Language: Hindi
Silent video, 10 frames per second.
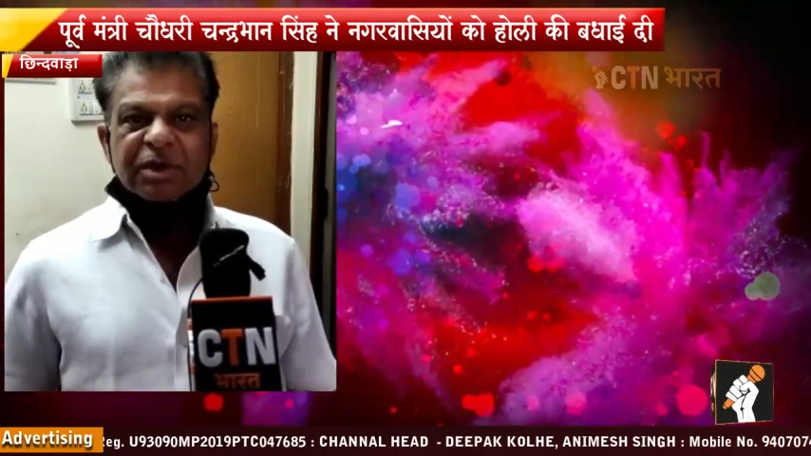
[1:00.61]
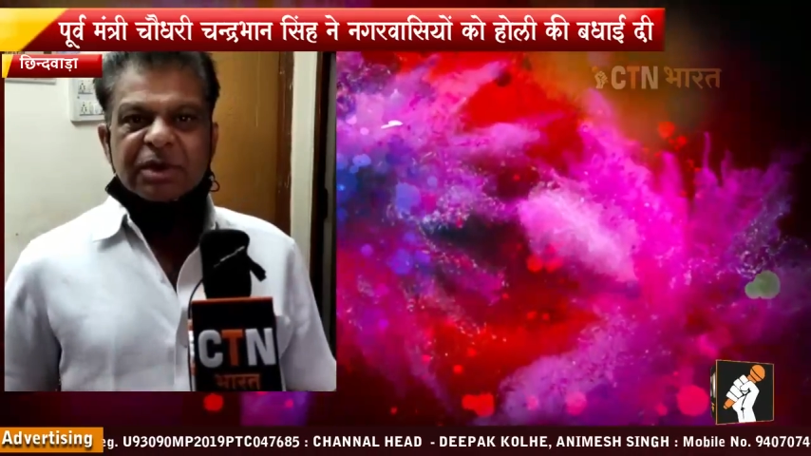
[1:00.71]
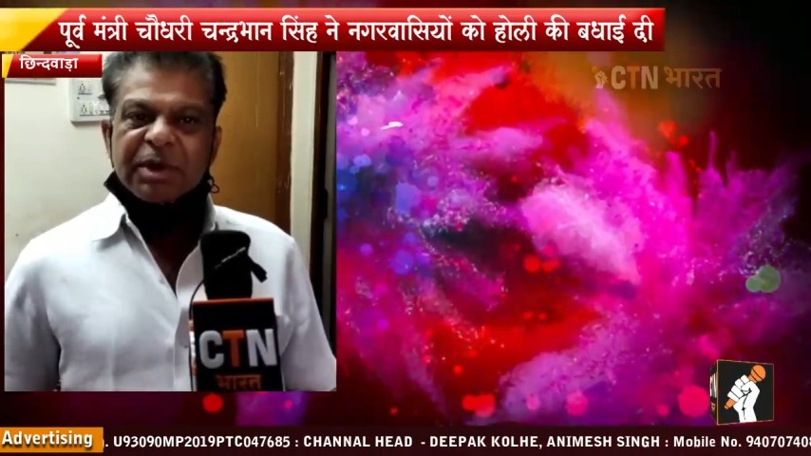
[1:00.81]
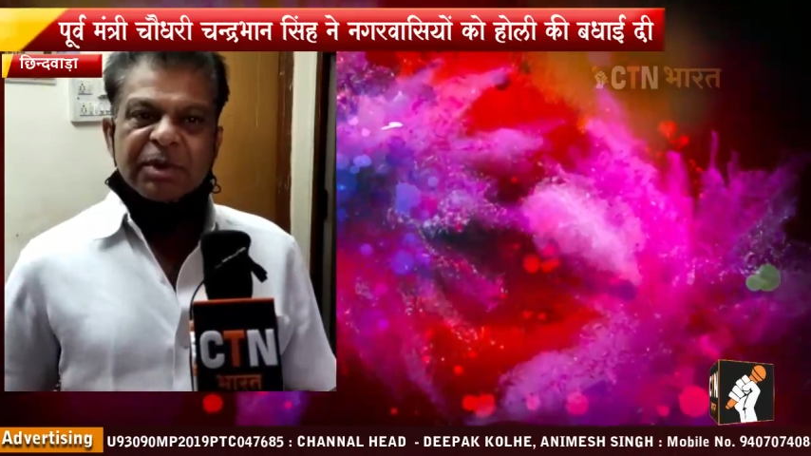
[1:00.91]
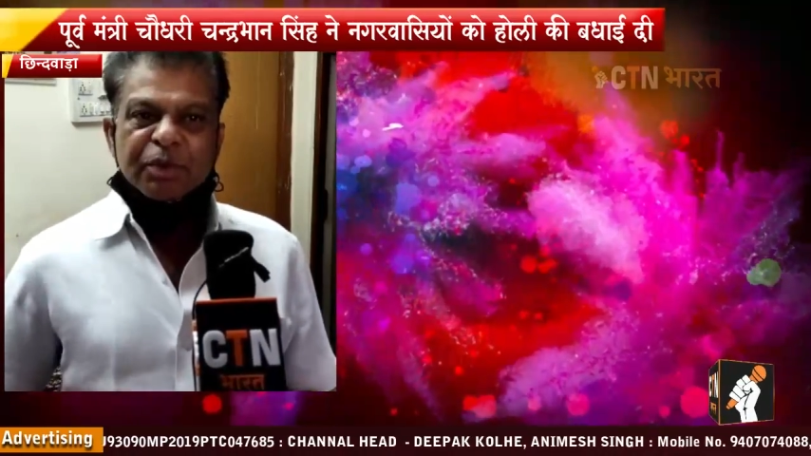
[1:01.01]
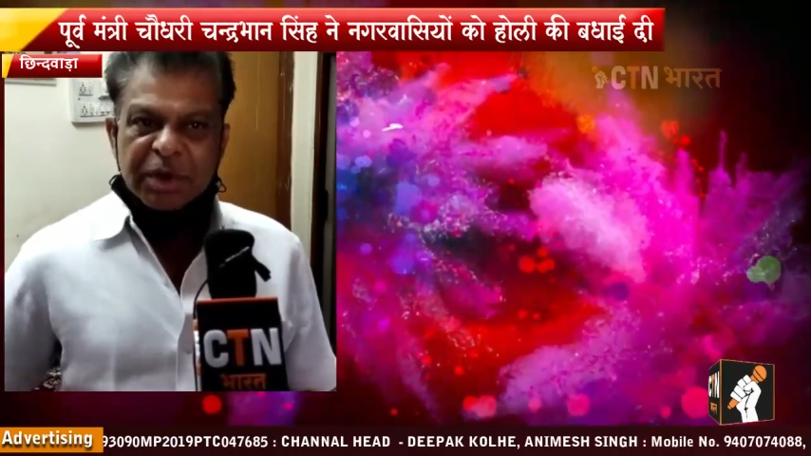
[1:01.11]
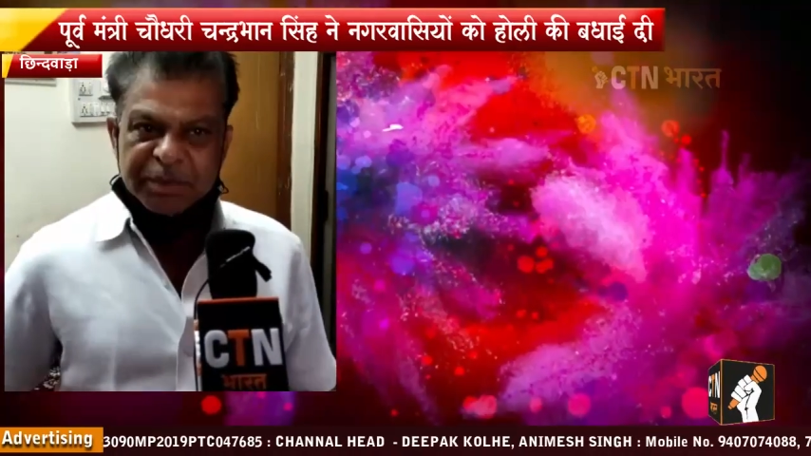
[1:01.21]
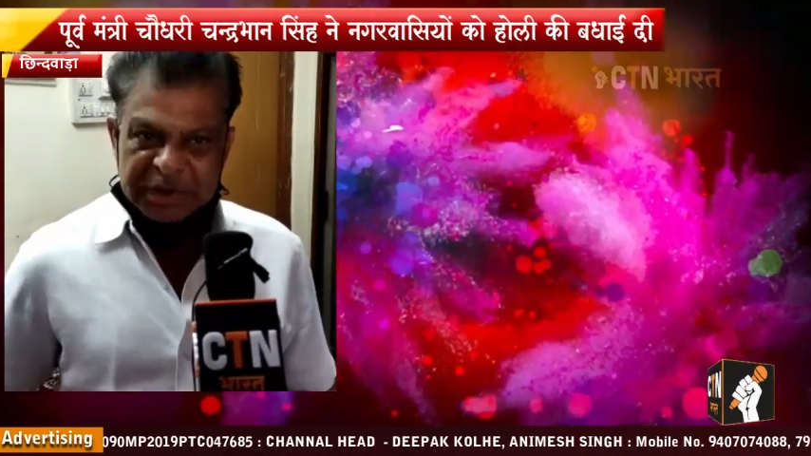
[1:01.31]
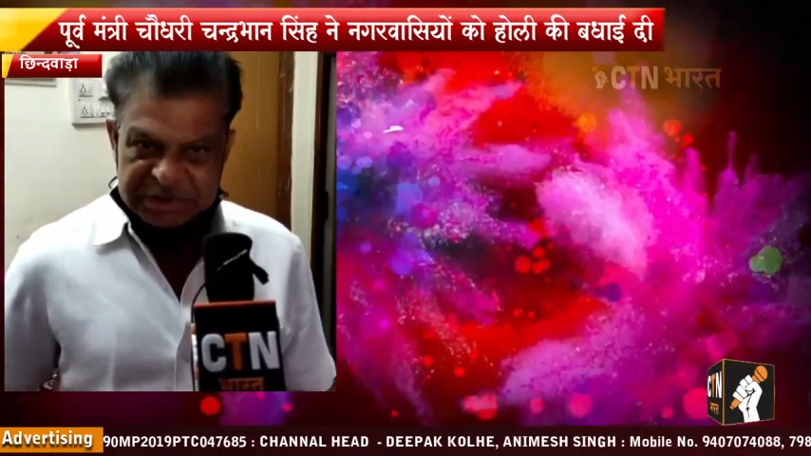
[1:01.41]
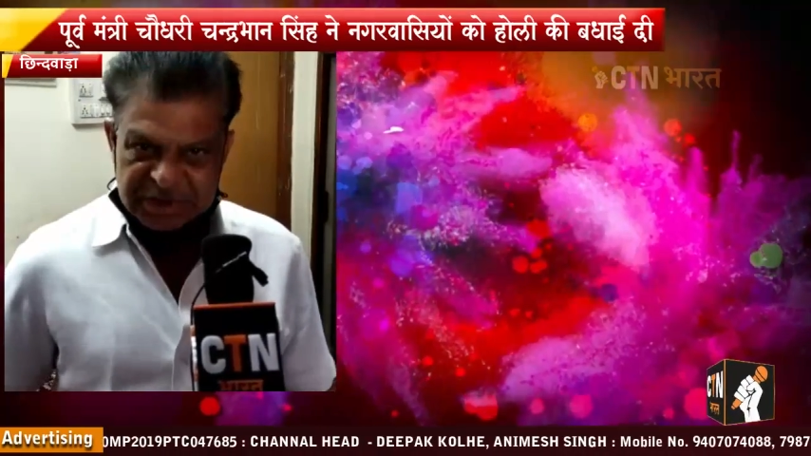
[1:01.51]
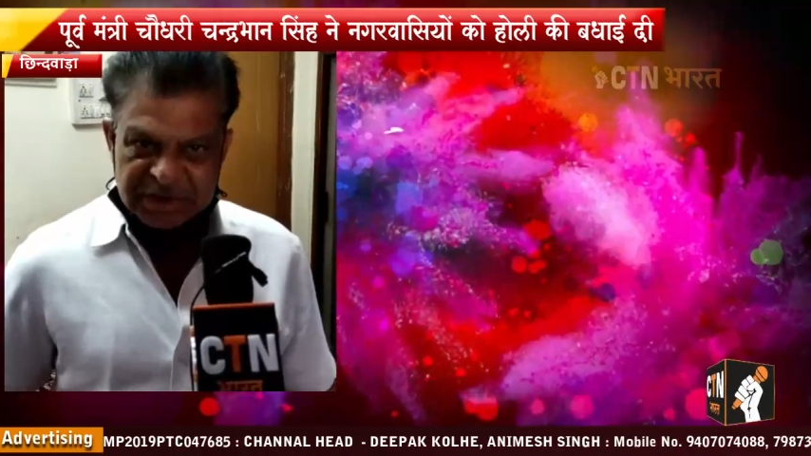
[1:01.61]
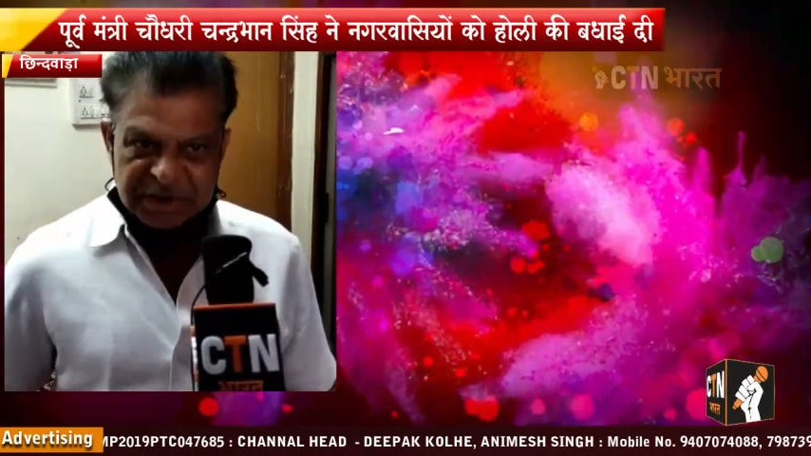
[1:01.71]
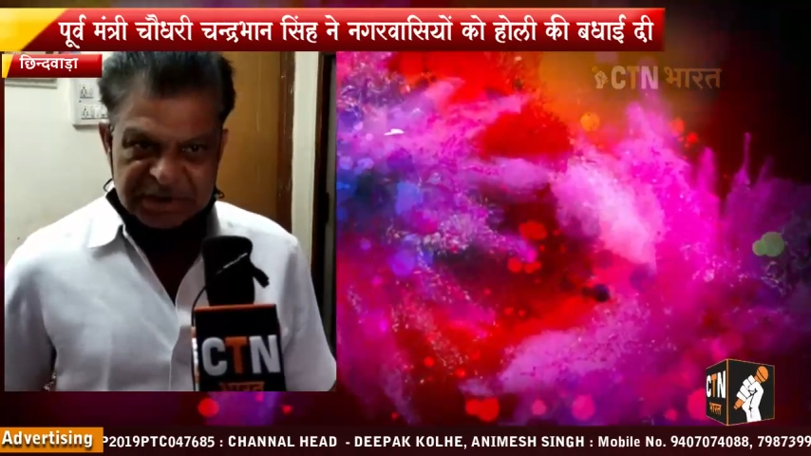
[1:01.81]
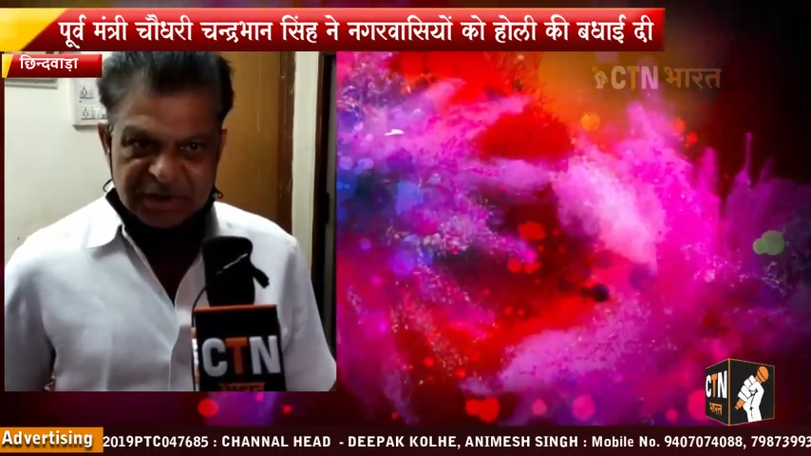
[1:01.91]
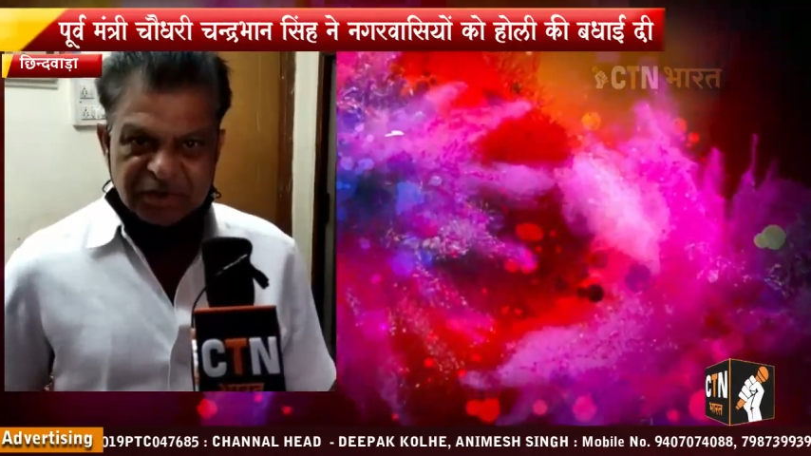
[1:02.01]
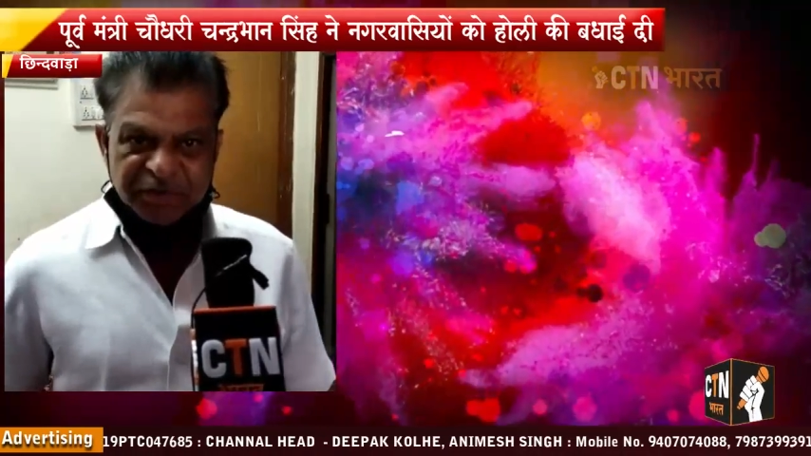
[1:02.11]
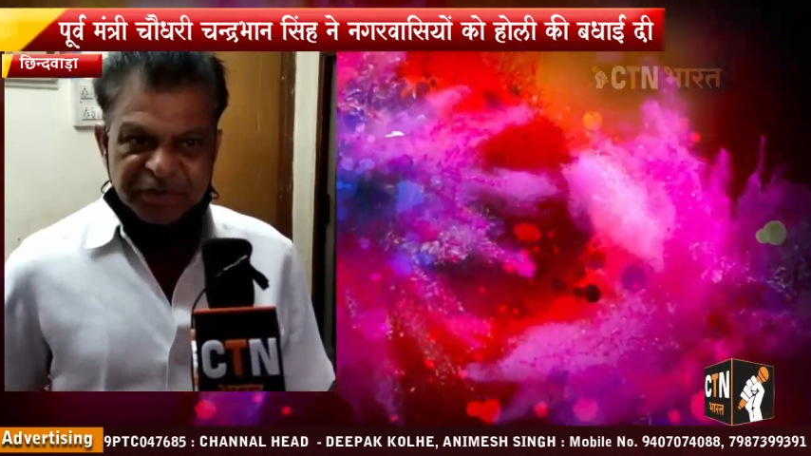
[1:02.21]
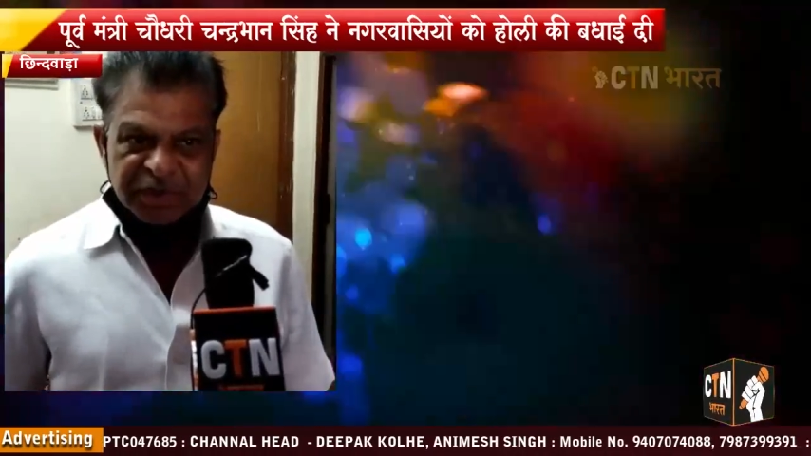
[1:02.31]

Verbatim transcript: एक बार पुनः प्रार्थना करता हूँ